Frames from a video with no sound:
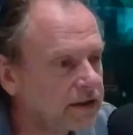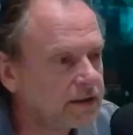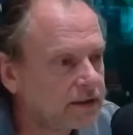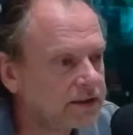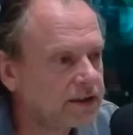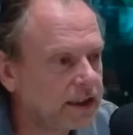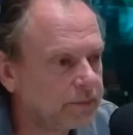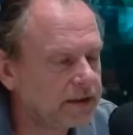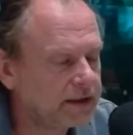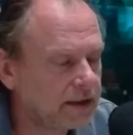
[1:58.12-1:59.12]

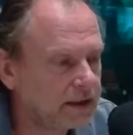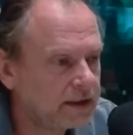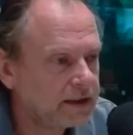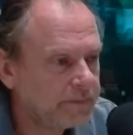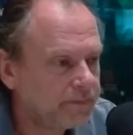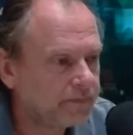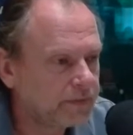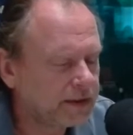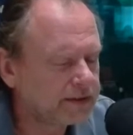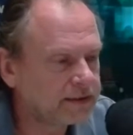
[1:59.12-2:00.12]
cenami na
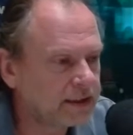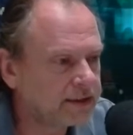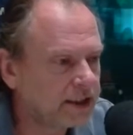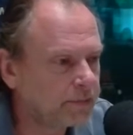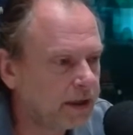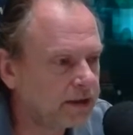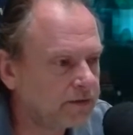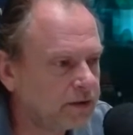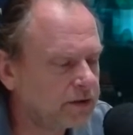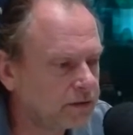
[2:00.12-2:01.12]
Mm, stacjach
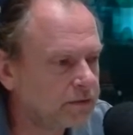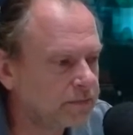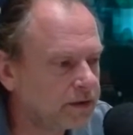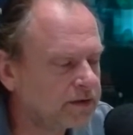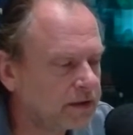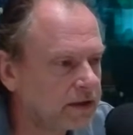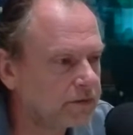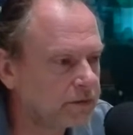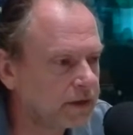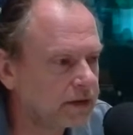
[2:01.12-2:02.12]
paliw i to bez
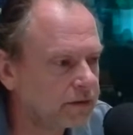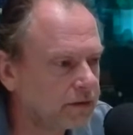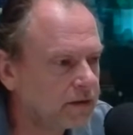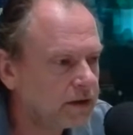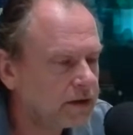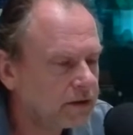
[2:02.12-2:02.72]
względu na to, o